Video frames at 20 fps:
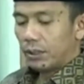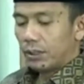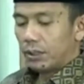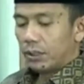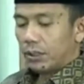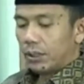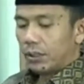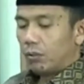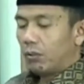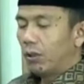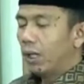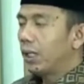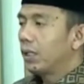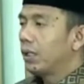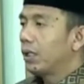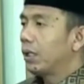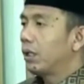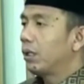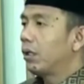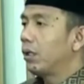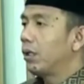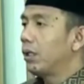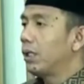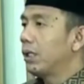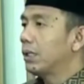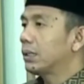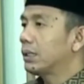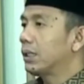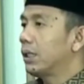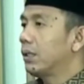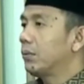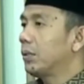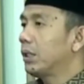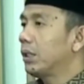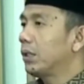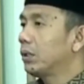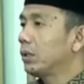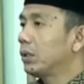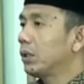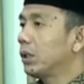Wa idha qala
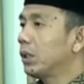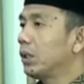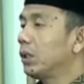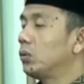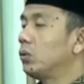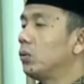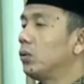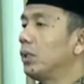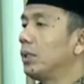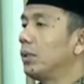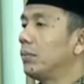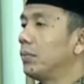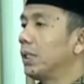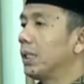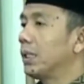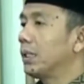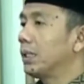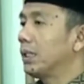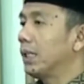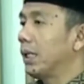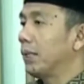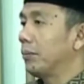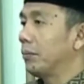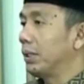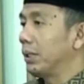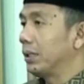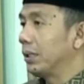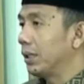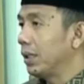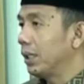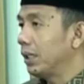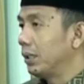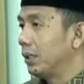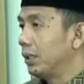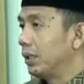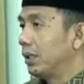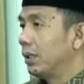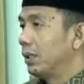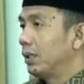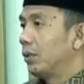sami'allahu liman hamidah
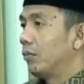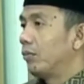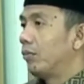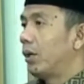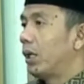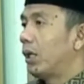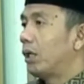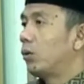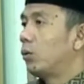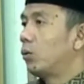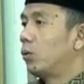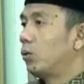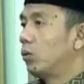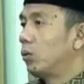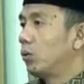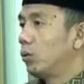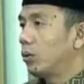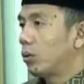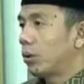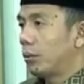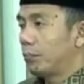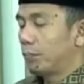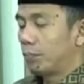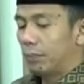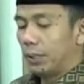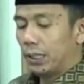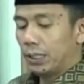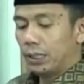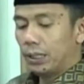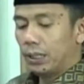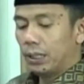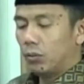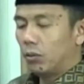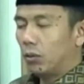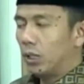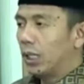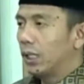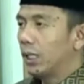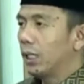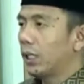fakulu rabbana
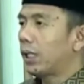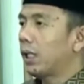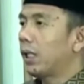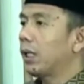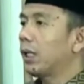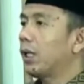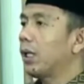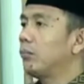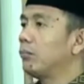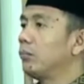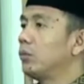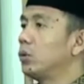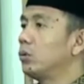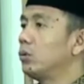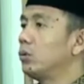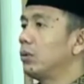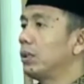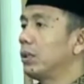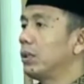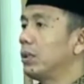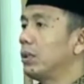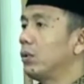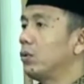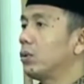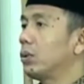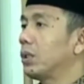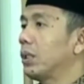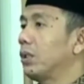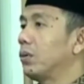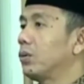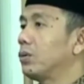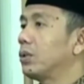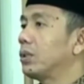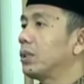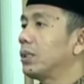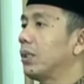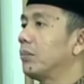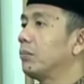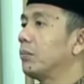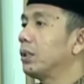walakal hamdu. Tidak usah ikut
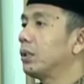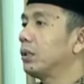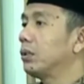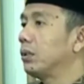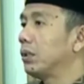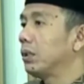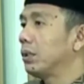sami Allah.